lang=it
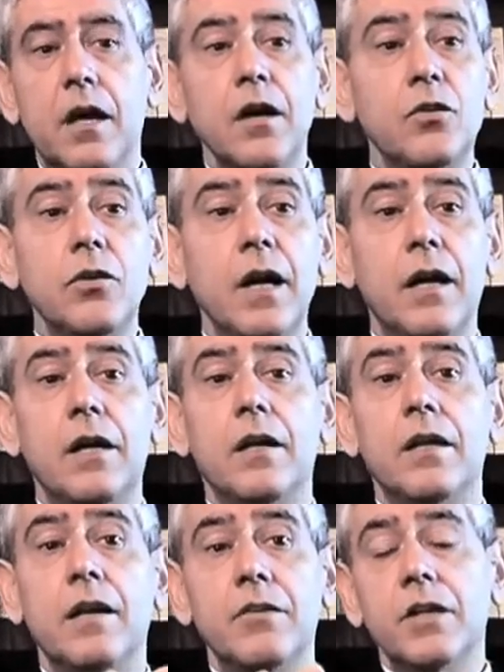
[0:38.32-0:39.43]
Ancora,
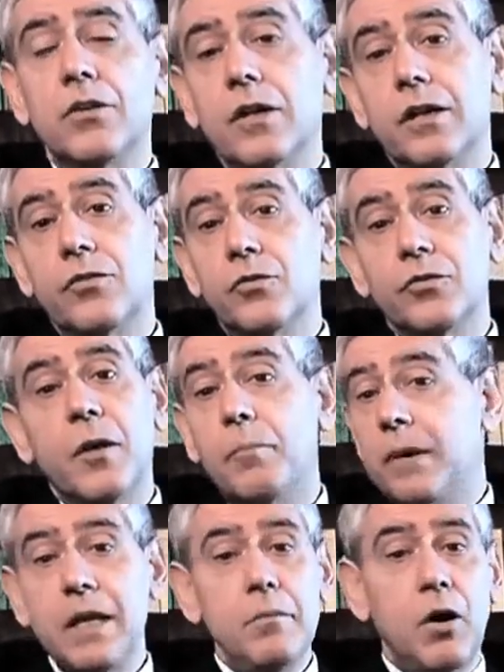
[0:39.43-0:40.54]
la virgola si usa
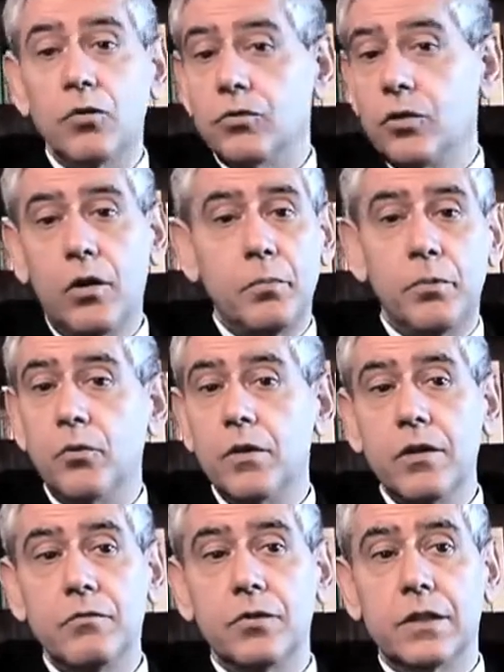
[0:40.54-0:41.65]
prima o dopo
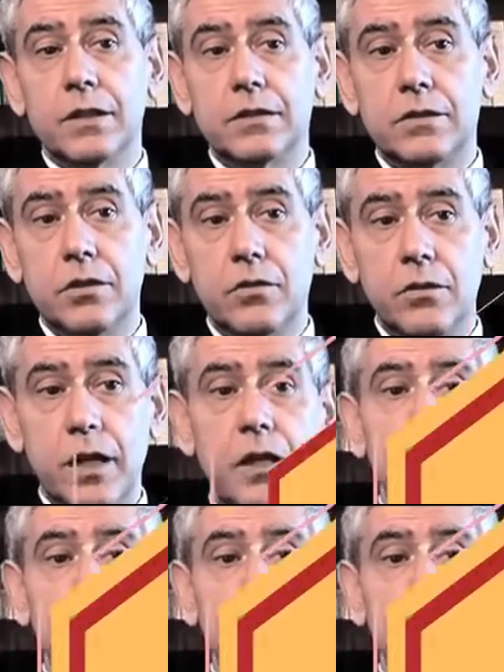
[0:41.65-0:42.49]
un'invocazione.